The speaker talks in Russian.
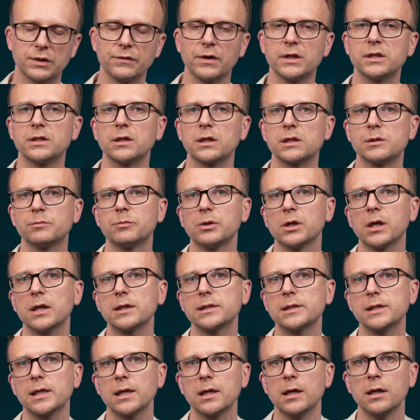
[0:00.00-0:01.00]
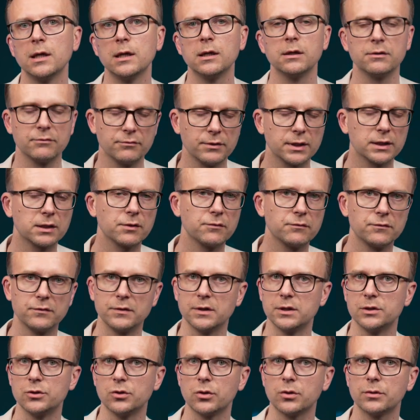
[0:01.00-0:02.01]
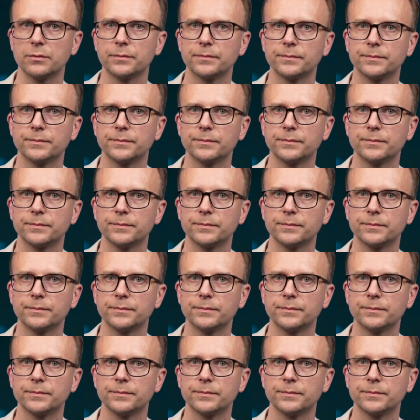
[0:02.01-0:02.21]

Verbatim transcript: Давайте разбираться в этом видео.